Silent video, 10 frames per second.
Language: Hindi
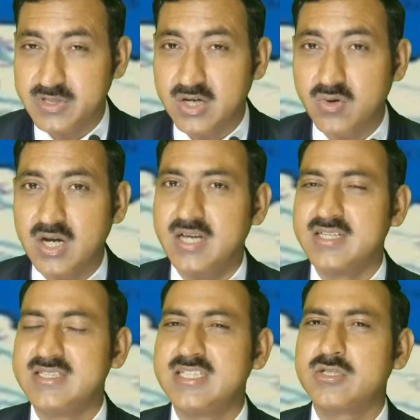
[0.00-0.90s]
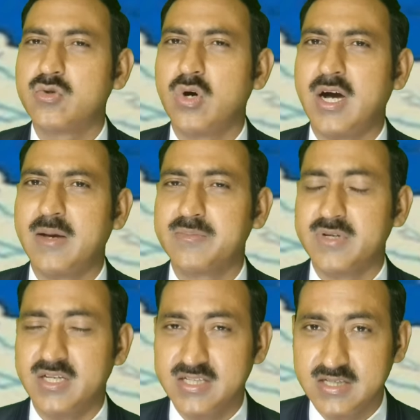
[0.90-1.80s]
बताऊंगा जिसको आप
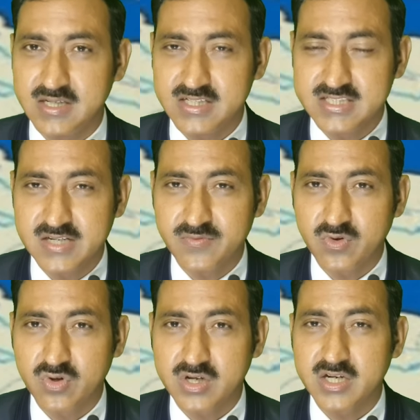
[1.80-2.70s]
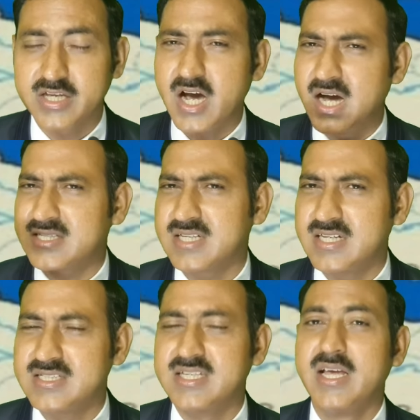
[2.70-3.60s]
इजिली फॉलो करके
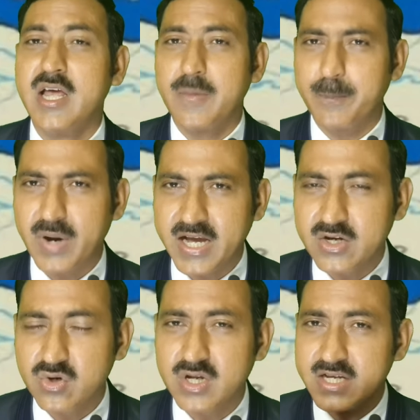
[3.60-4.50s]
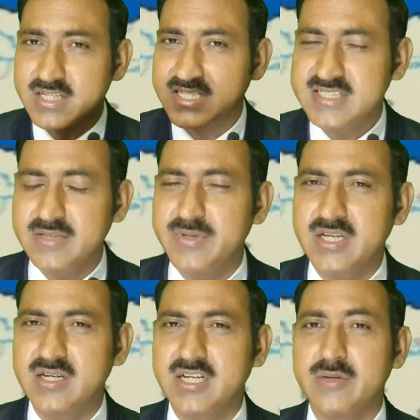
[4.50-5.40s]
आसानी से बाय रोड किसी भी
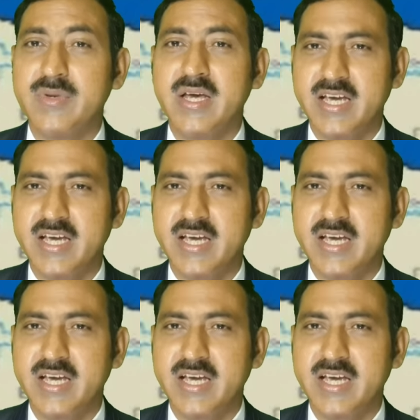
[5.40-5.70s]
कंट्री में